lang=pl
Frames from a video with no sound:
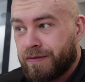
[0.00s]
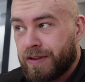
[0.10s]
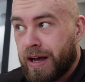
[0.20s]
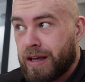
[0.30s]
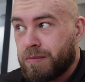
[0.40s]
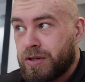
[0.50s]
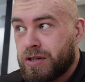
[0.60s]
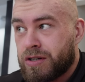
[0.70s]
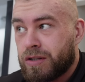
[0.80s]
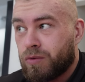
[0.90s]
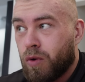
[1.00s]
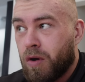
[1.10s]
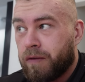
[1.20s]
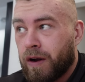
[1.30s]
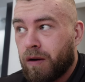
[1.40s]
wydaje mi się, że
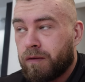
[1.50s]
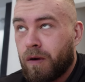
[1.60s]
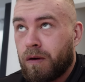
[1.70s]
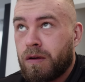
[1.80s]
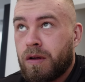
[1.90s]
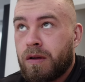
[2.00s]
długofalowo